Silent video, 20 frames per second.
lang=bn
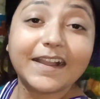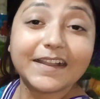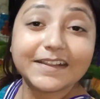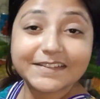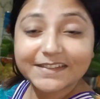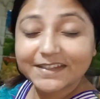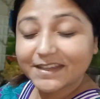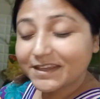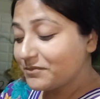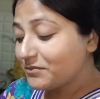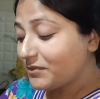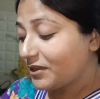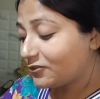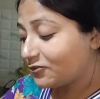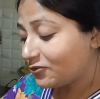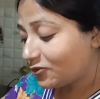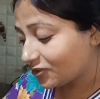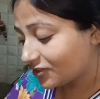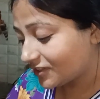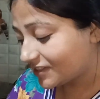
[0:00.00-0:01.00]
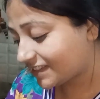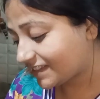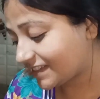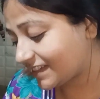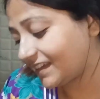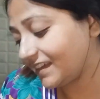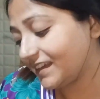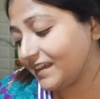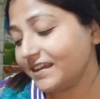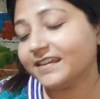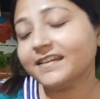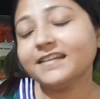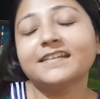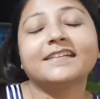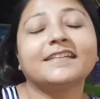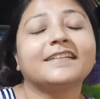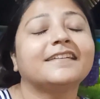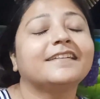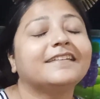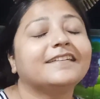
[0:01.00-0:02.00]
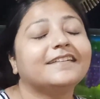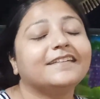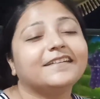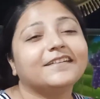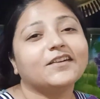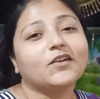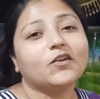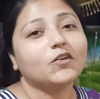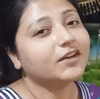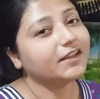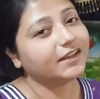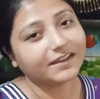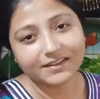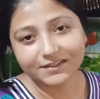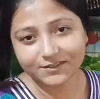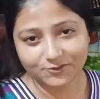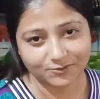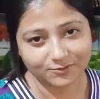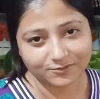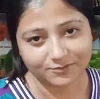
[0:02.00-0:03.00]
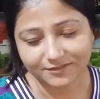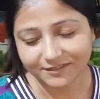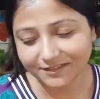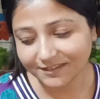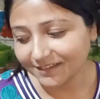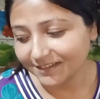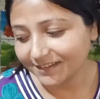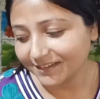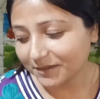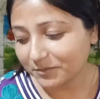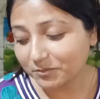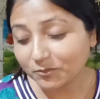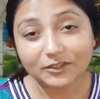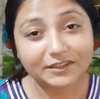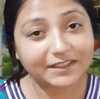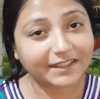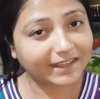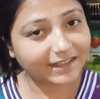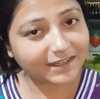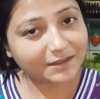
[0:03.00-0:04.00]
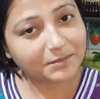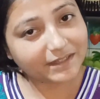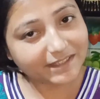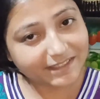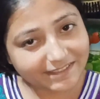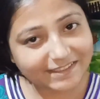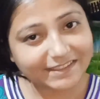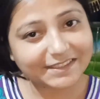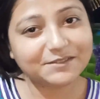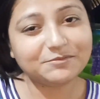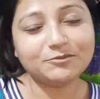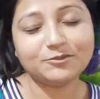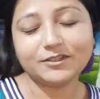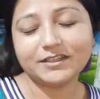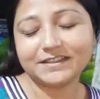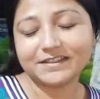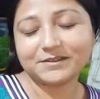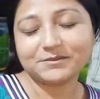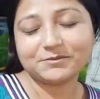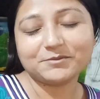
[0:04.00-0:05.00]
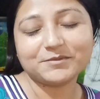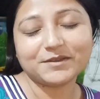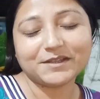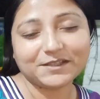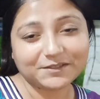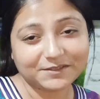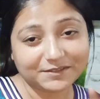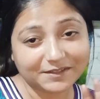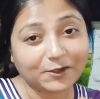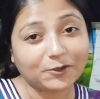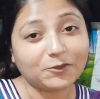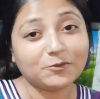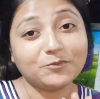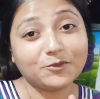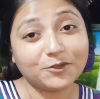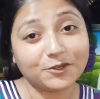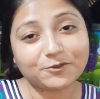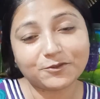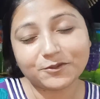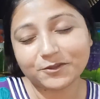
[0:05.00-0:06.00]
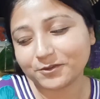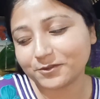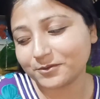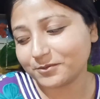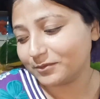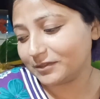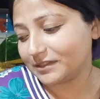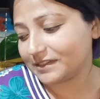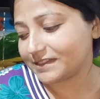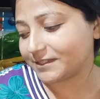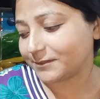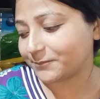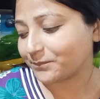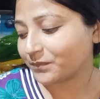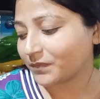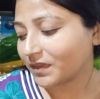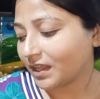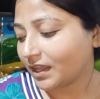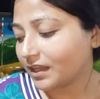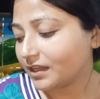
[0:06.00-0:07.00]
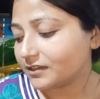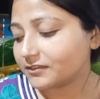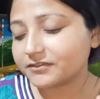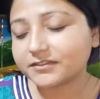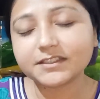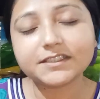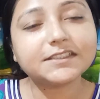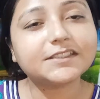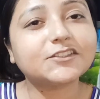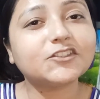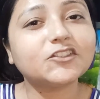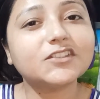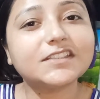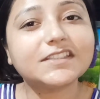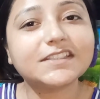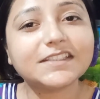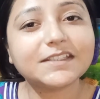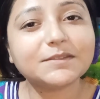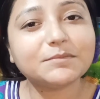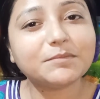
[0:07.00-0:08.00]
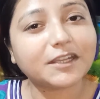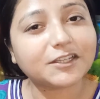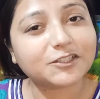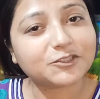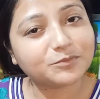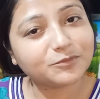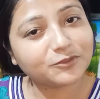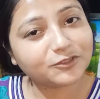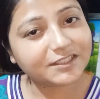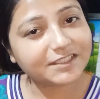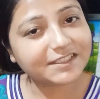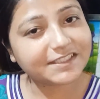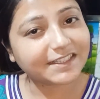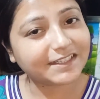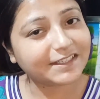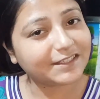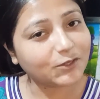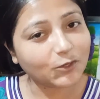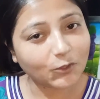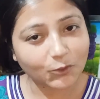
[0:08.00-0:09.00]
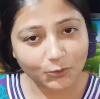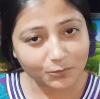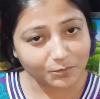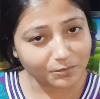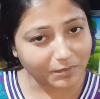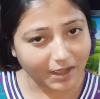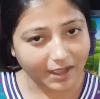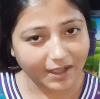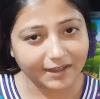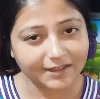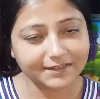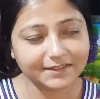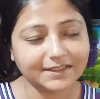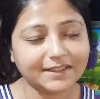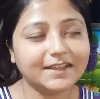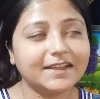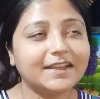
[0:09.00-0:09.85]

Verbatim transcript: আজকের মেনু হচ্ছে অনেক কিছু বলতে গেলে আমার নিজেরই ভুলে যাব মানে দাঁড়াও মনে করে করে বলছি ফার্স্ট হচ্ছে বাসমতি চালের গরম ভাত